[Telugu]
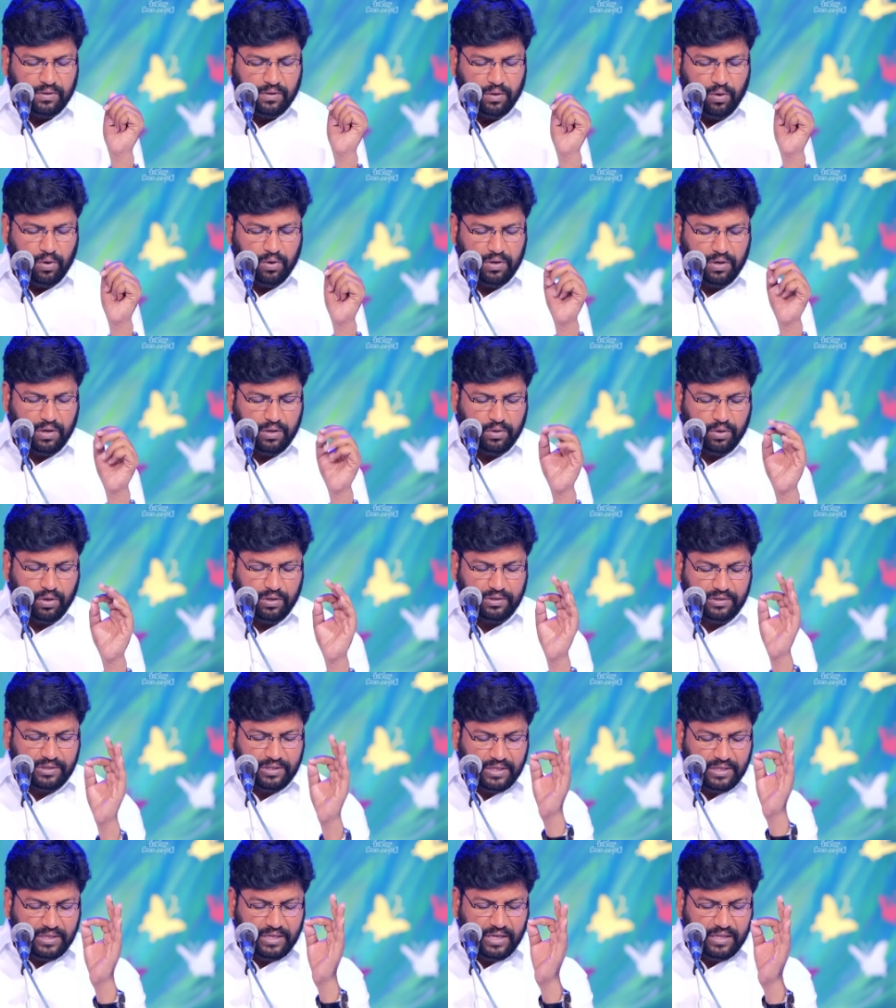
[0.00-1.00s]
ఒక
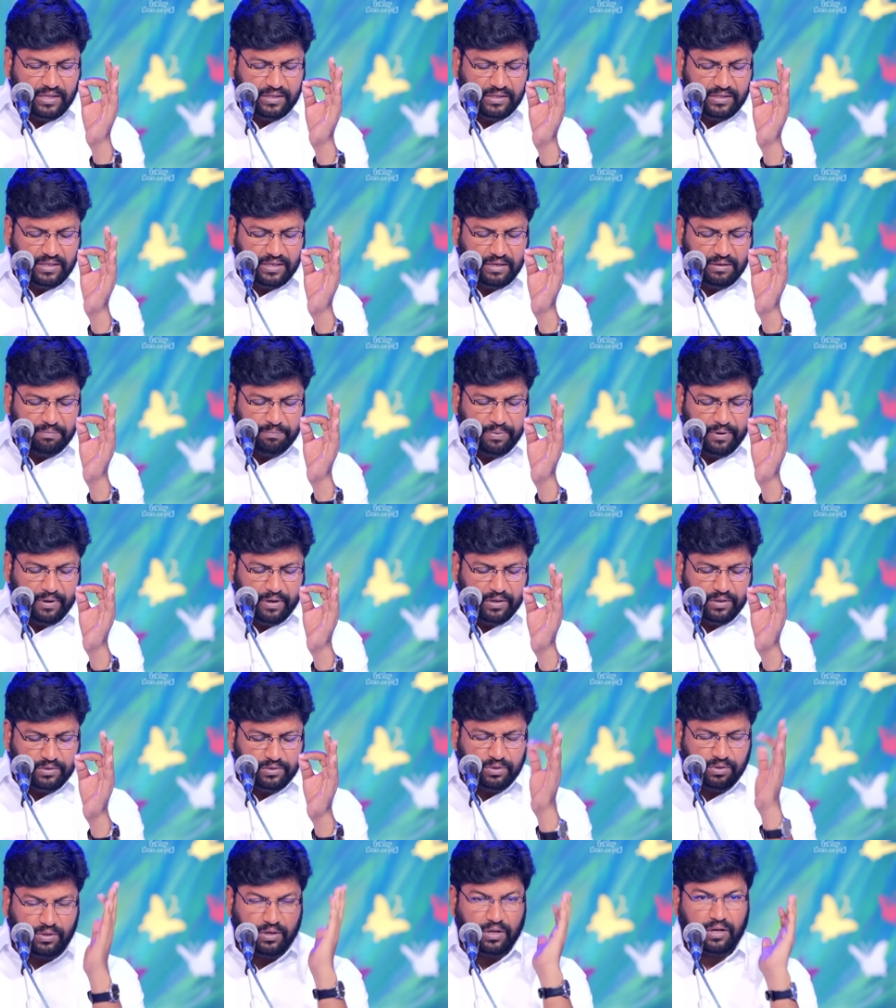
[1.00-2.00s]
క్రొత్త కీర్తన
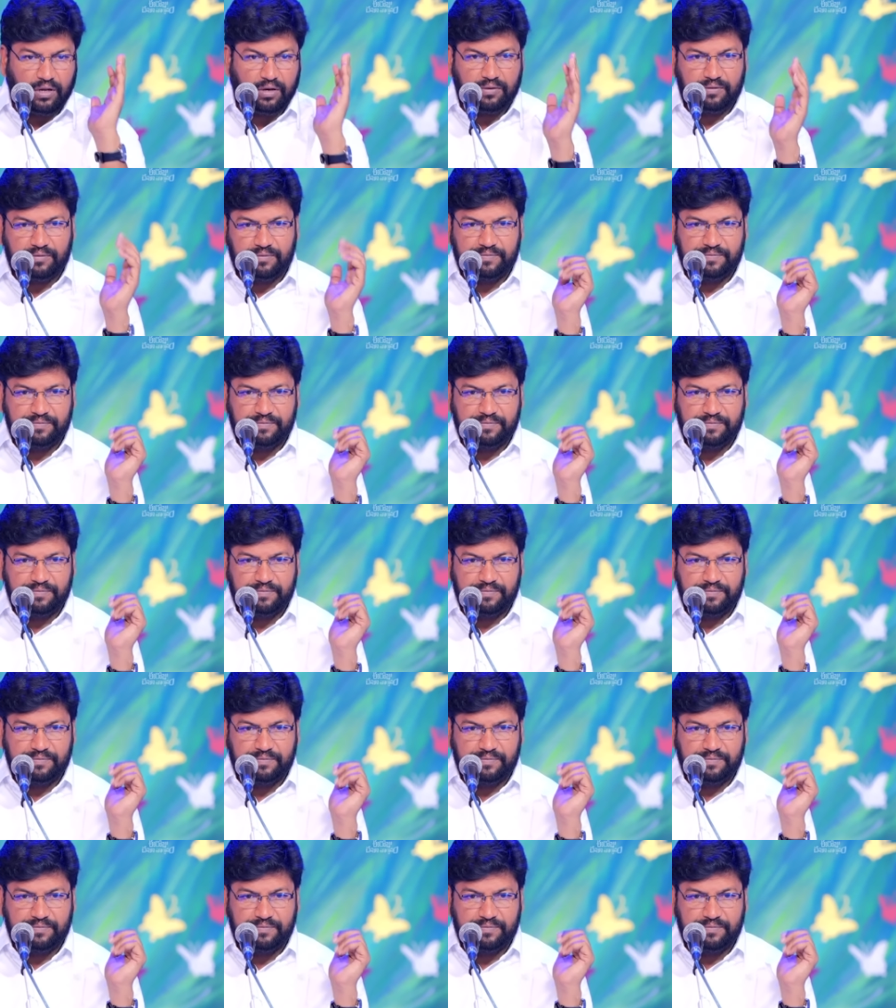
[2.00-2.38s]
పాడుతున్నారు